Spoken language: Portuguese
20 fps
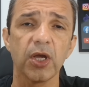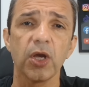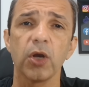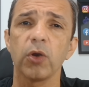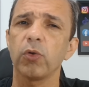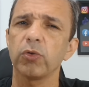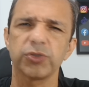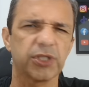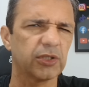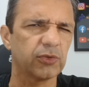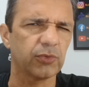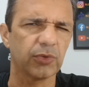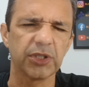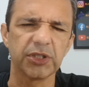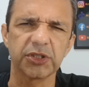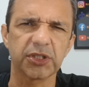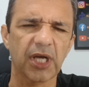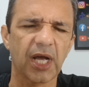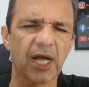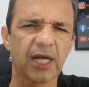gostei do
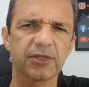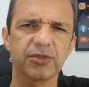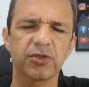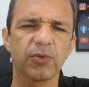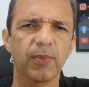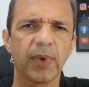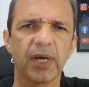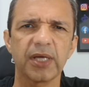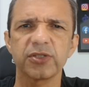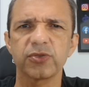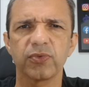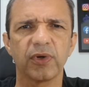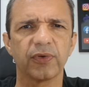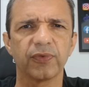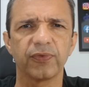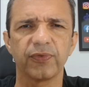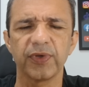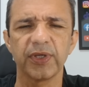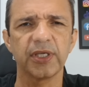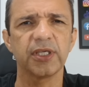Richardson mais uma
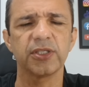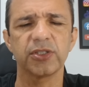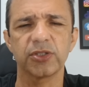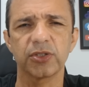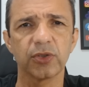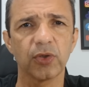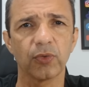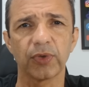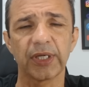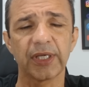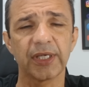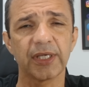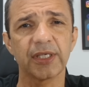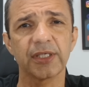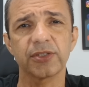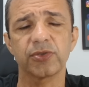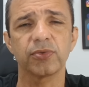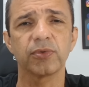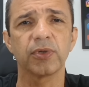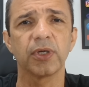vez,
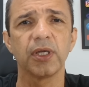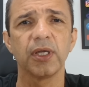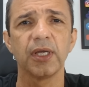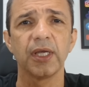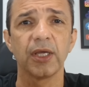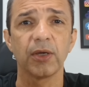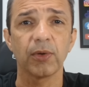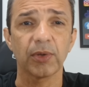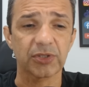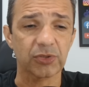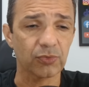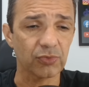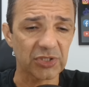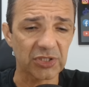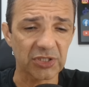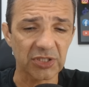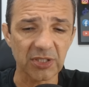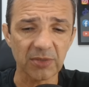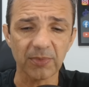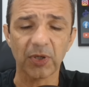Lourenço, eu acho que o
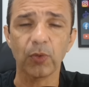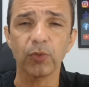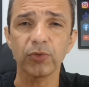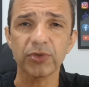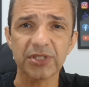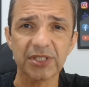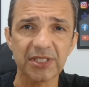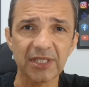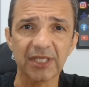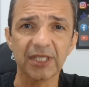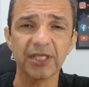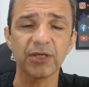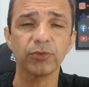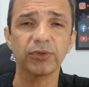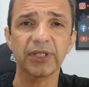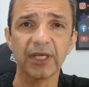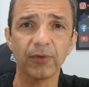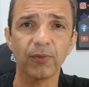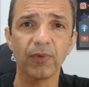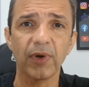time conseguiu
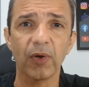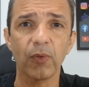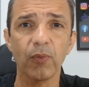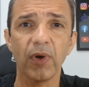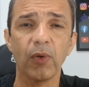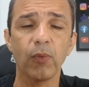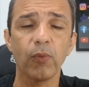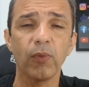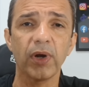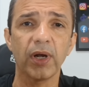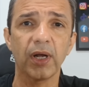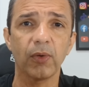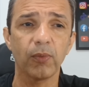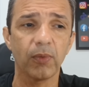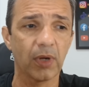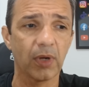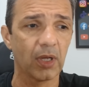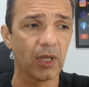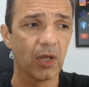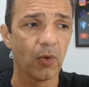ter uma, uma,
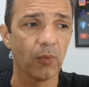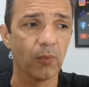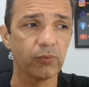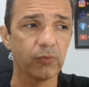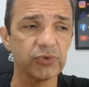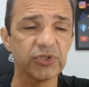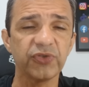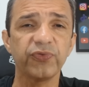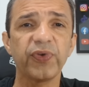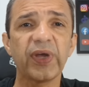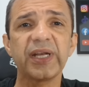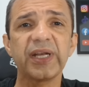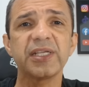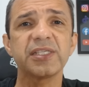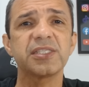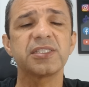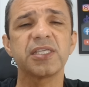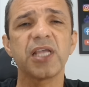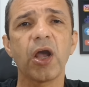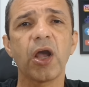uma um
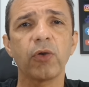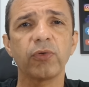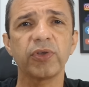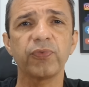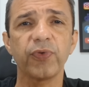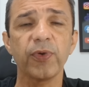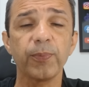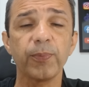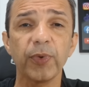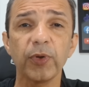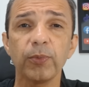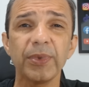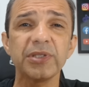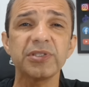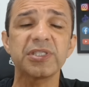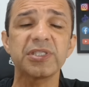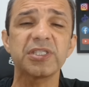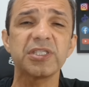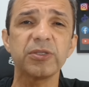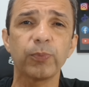diferencial que foi pelo menos
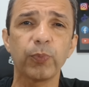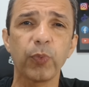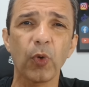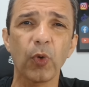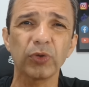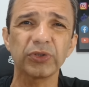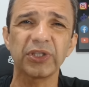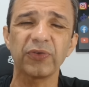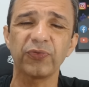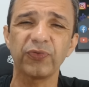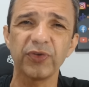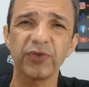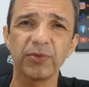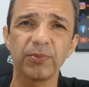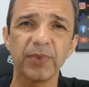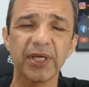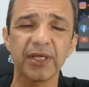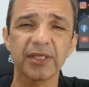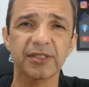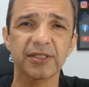se impor, ter
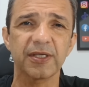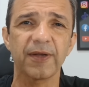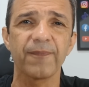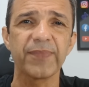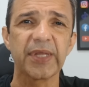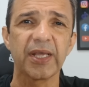firmeza,